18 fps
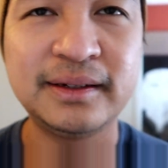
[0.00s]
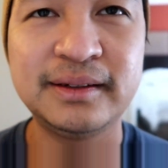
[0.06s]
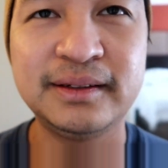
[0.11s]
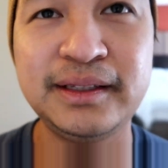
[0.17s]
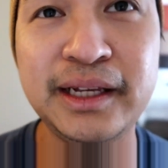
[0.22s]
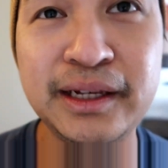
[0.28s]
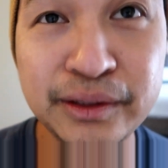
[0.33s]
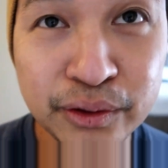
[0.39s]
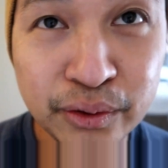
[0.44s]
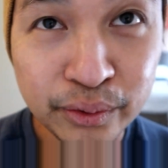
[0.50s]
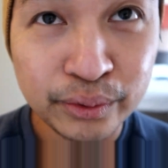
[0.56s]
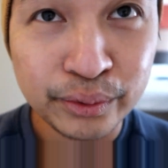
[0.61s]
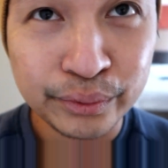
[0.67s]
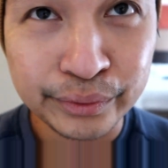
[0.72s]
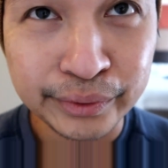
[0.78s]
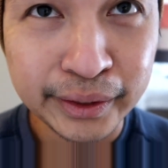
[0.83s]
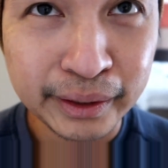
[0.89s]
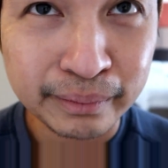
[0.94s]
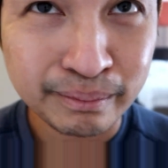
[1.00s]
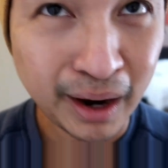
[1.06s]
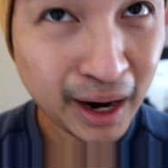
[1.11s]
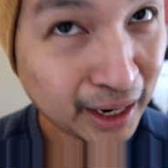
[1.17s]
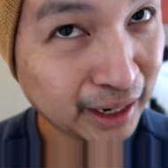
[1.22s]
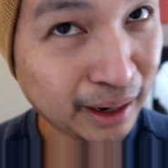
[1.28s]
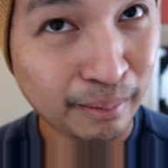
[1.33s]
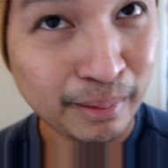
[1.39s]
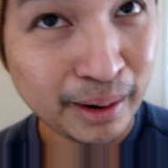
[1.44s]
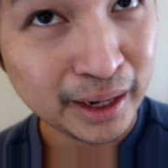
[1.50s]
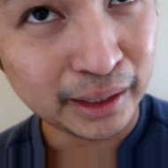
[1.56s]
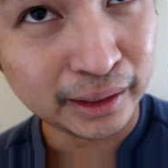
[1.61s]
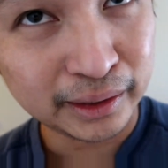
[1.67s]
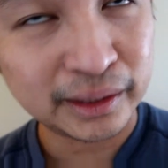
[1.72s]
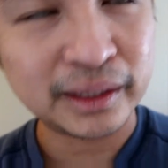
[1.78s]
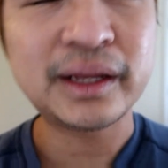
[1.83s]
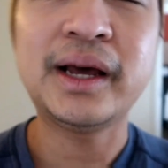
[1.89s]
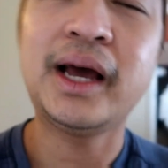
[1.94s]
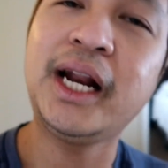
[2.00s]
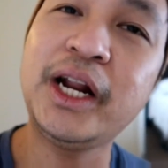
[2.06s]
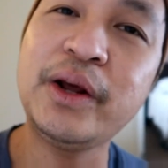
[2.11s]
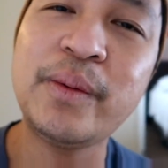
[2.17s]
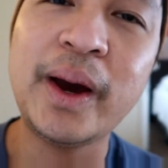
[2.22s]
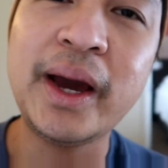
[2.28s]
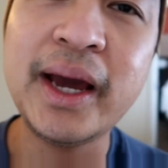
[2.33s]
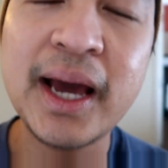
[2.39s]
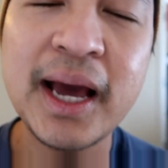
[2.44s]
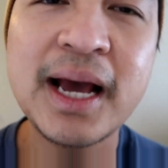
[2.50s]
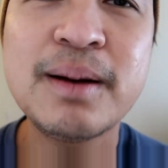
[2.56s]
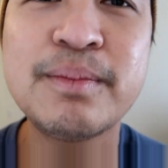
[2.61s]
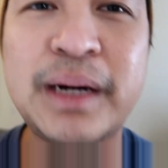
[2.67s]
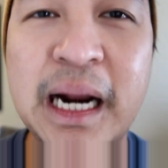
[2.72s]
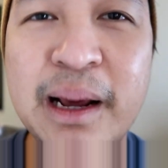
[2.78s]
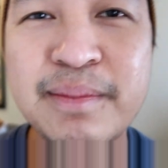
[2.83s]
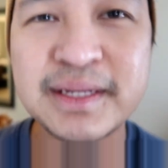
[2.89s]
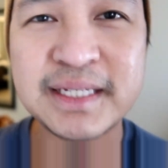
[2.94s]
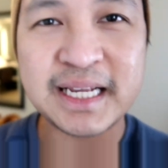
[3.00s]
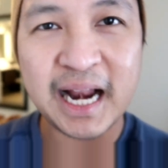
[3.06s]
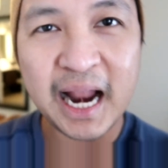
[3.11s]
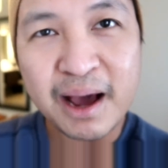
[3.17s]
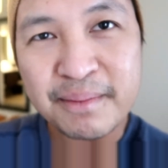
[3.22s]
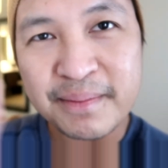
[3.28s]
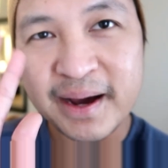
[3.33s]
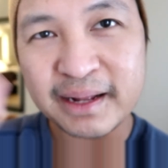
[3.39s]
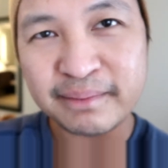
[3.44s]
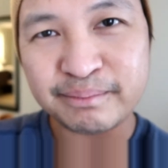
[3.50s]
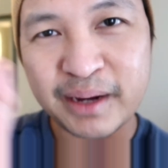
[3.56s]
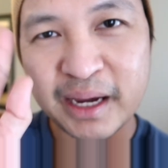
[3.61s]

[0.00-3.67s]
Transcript: Ding dong, baka naman. Anyway, maraming salamat.